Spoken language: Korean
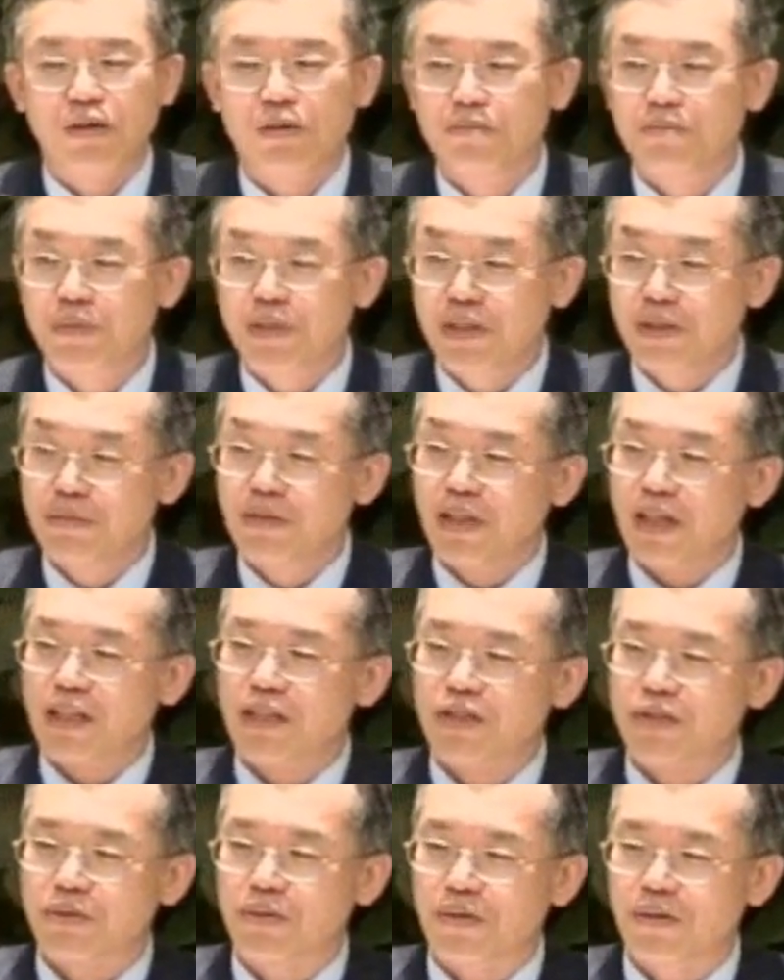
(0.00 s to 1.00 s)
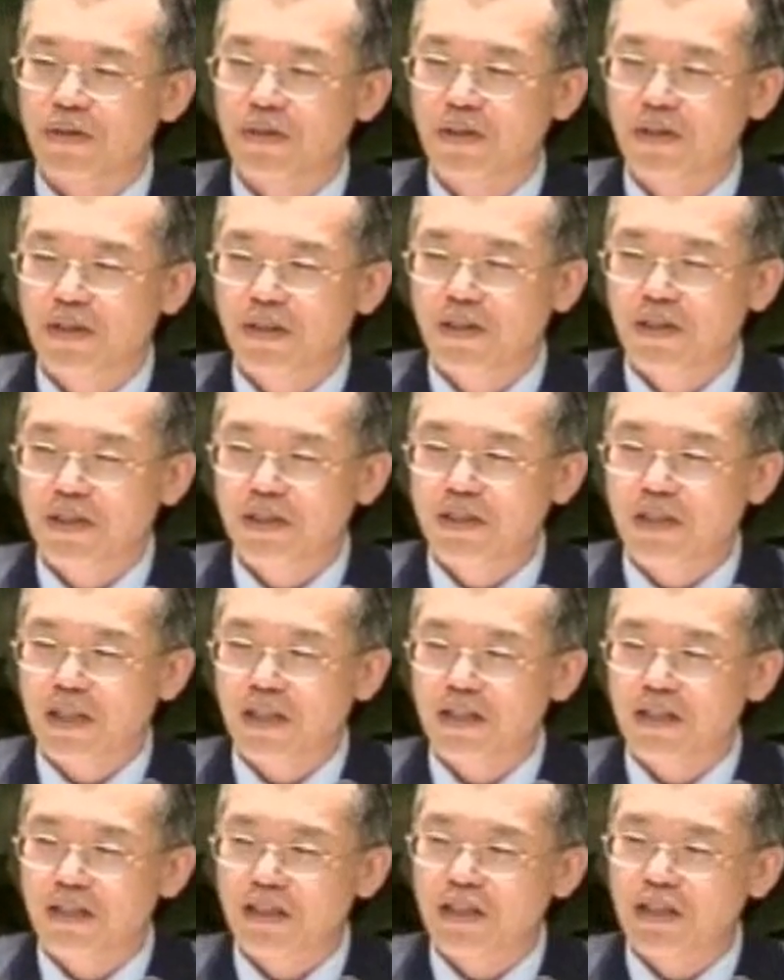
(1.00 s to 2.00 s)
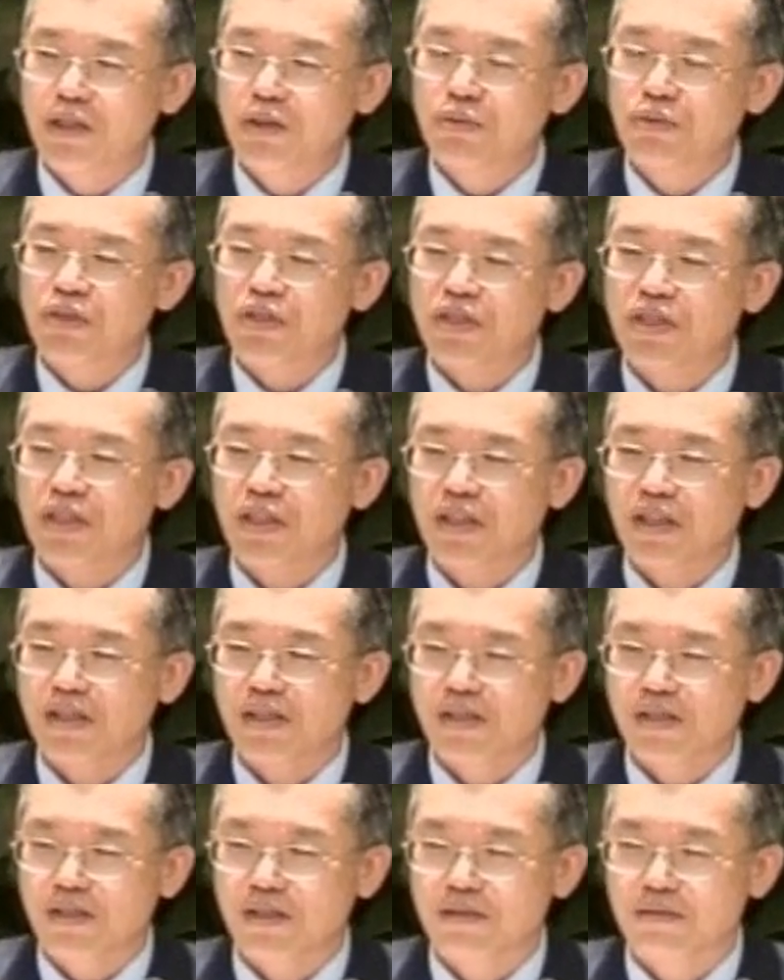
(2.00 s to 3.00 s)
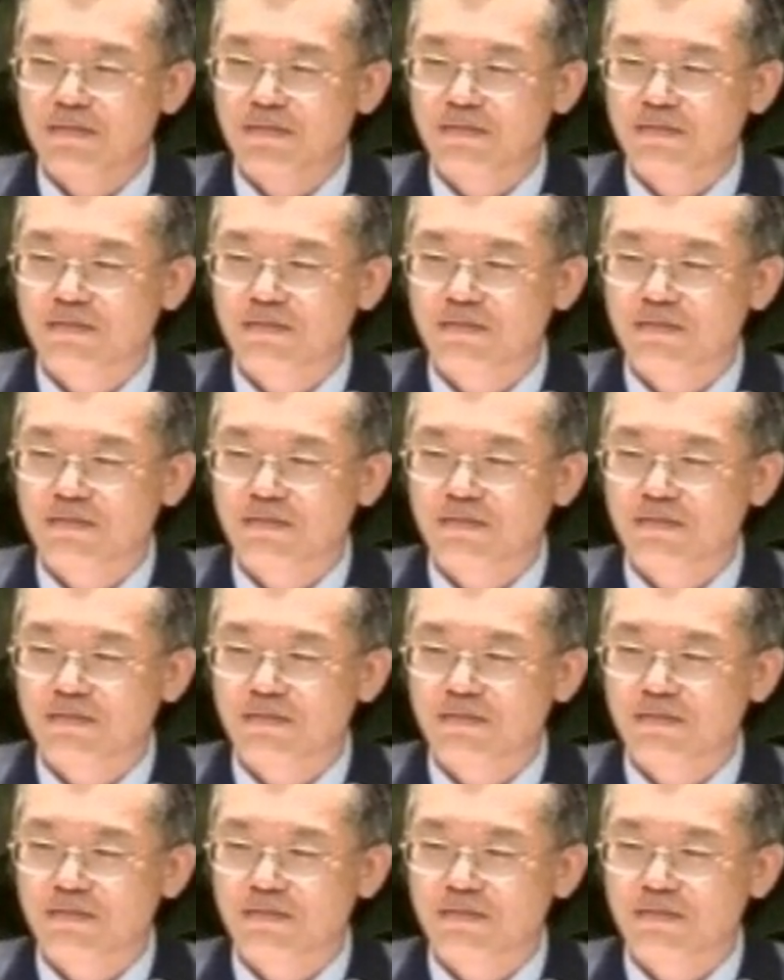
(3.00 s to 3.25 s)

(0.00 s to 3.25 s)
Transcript: 믿음을 가지고 이 아이를 키우기 시작했어요.